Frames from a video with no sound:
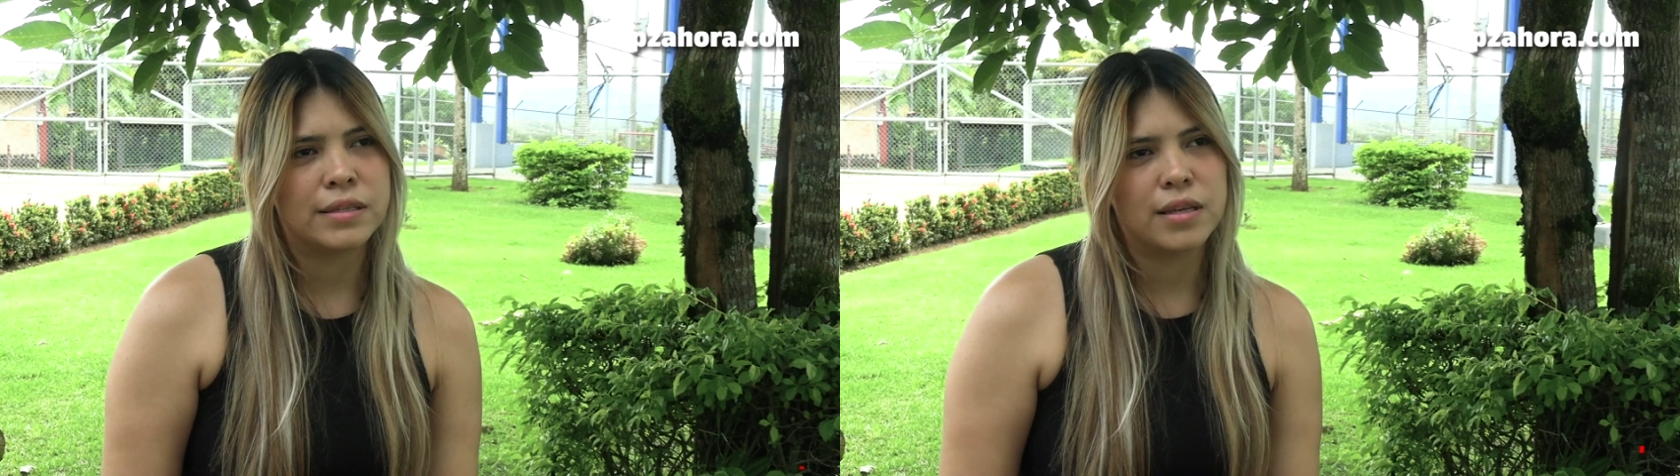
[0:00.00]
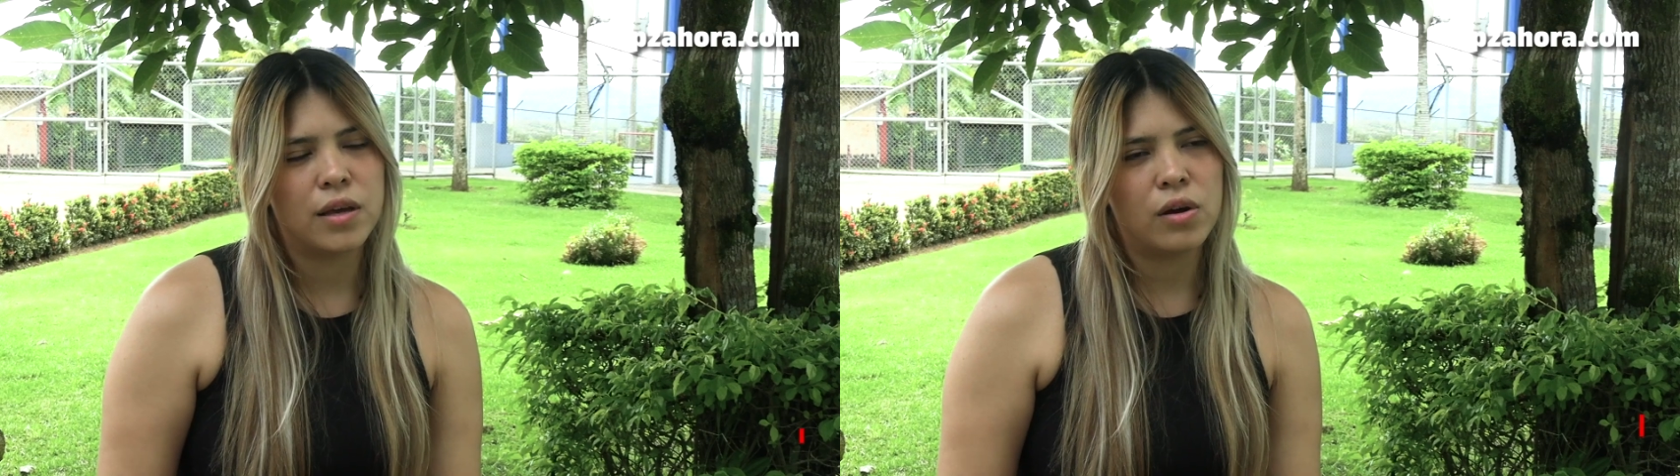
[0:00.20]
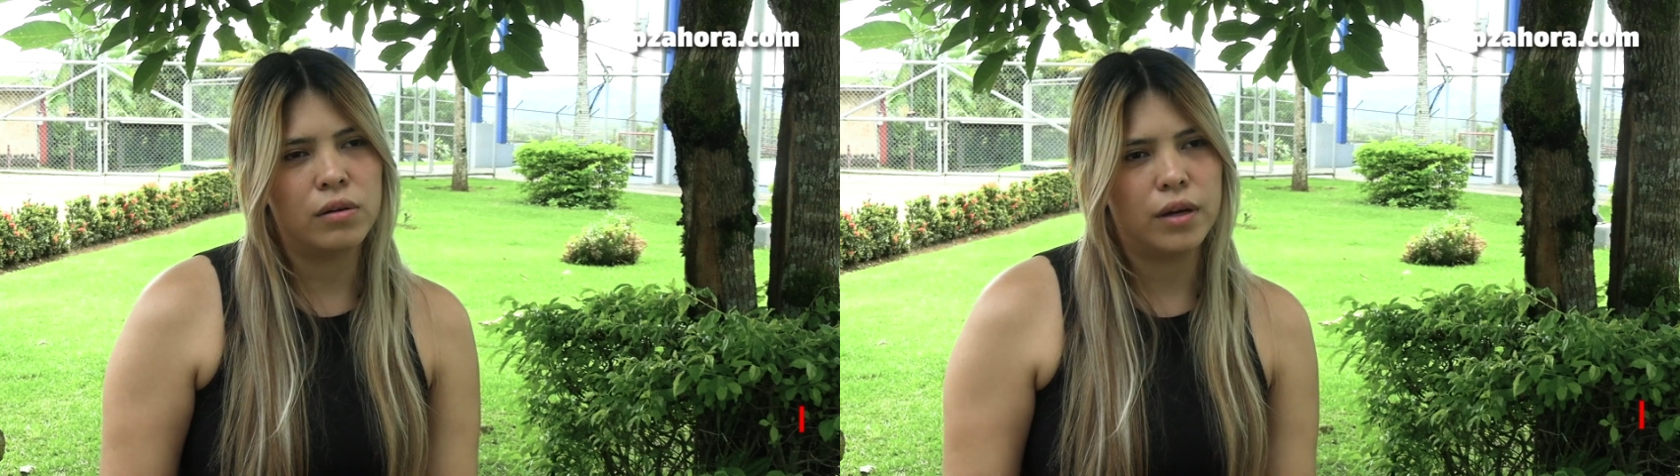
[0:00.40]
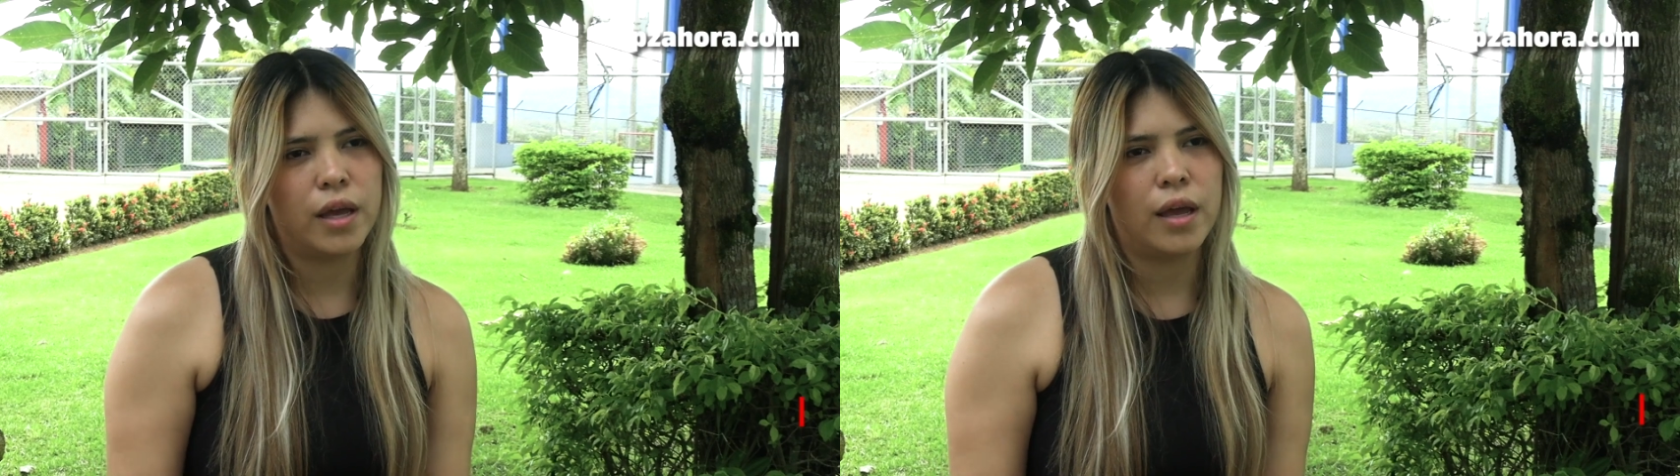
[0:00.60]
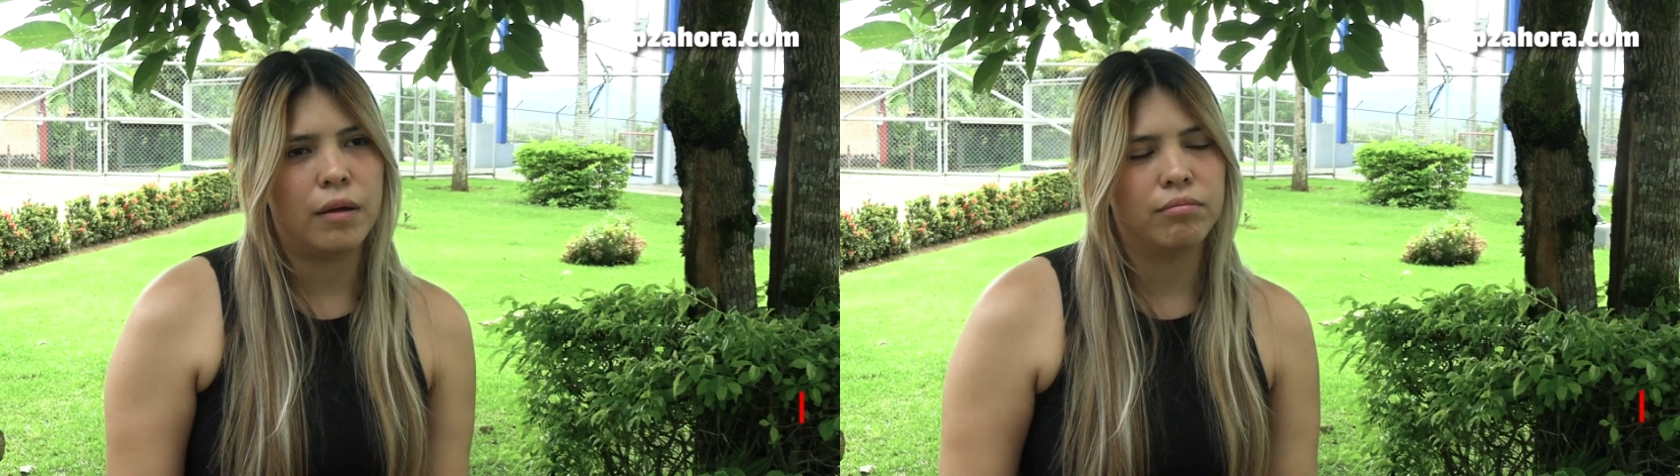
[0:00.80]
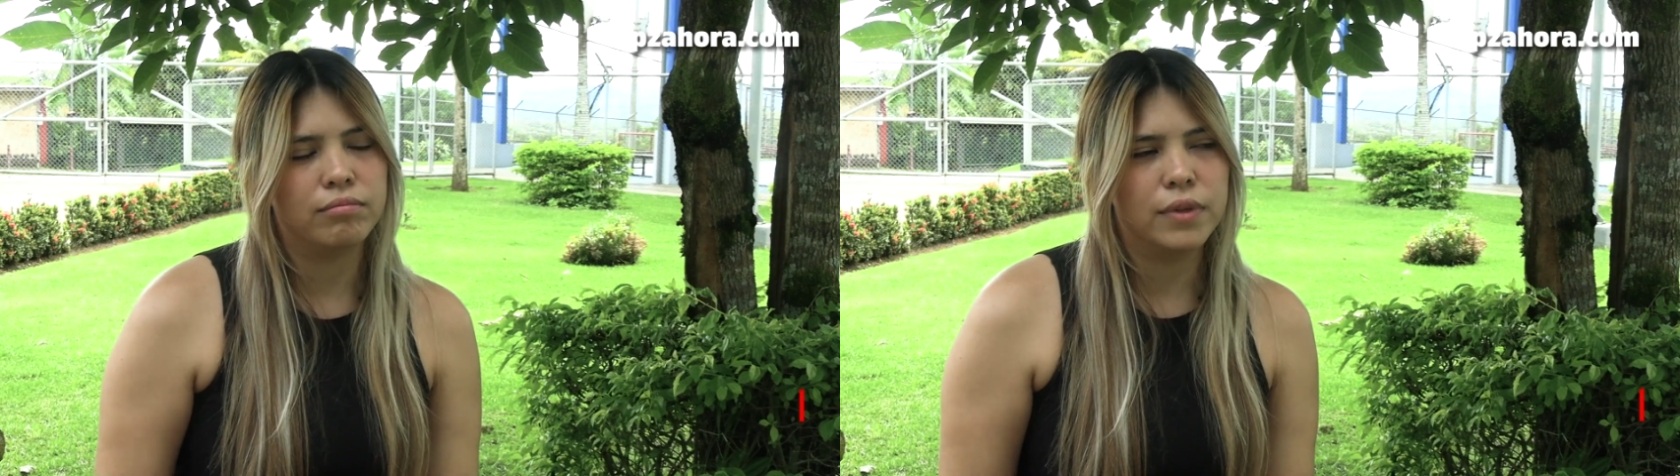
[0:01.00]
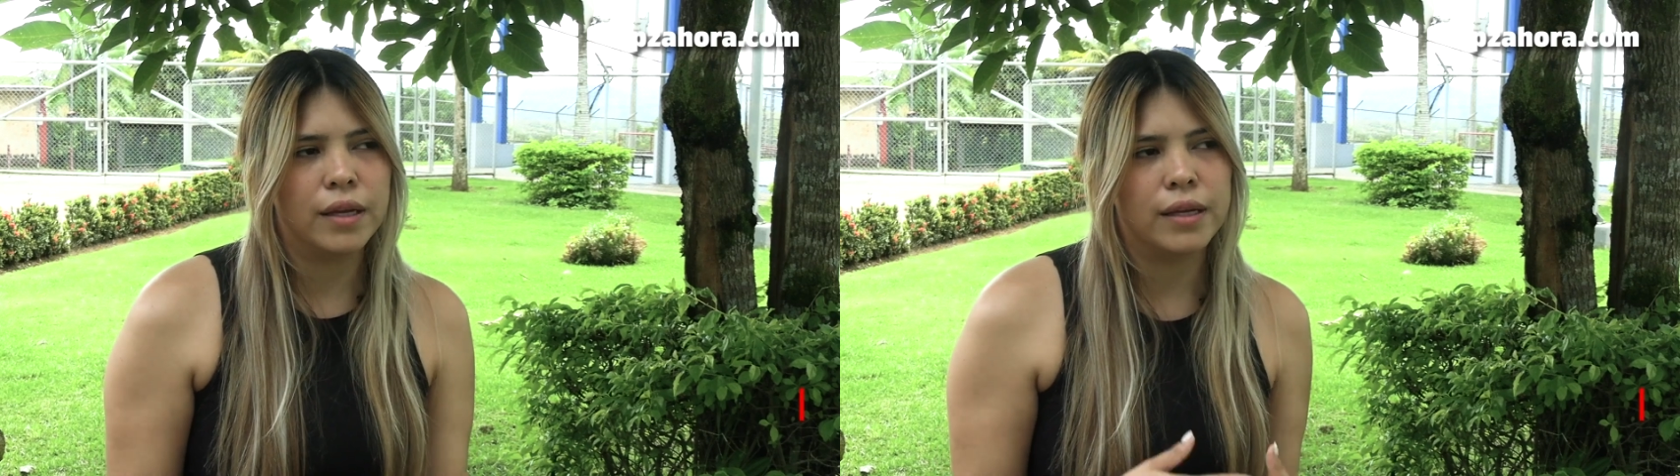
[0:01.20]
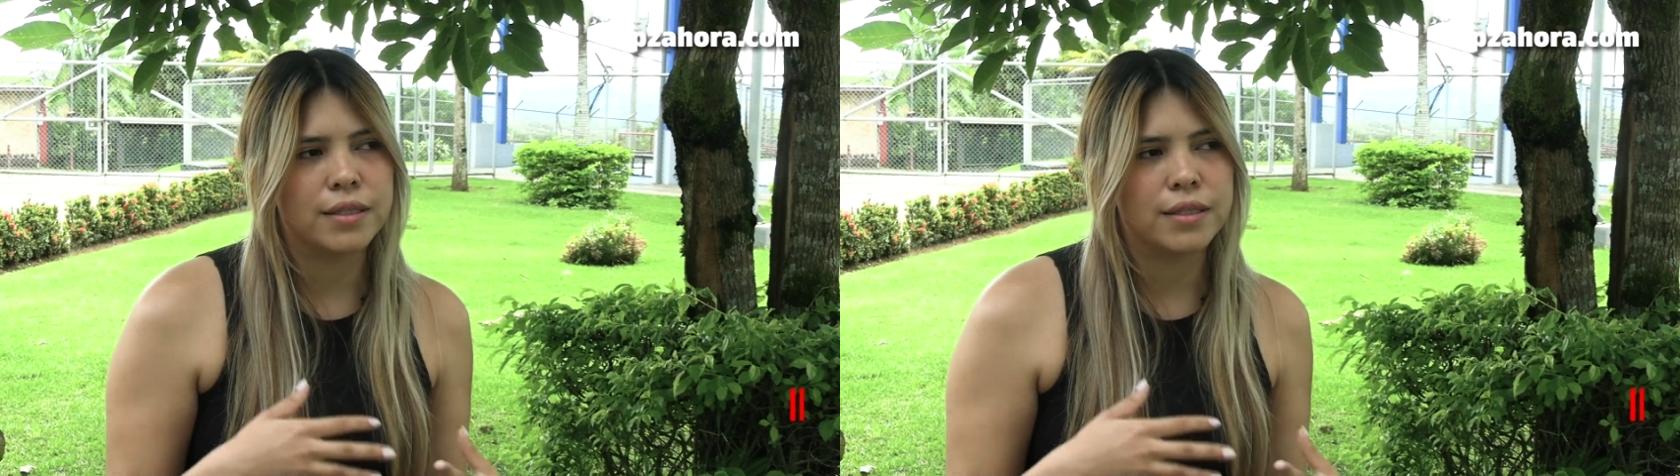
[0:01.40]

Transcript: ha sido, eh, en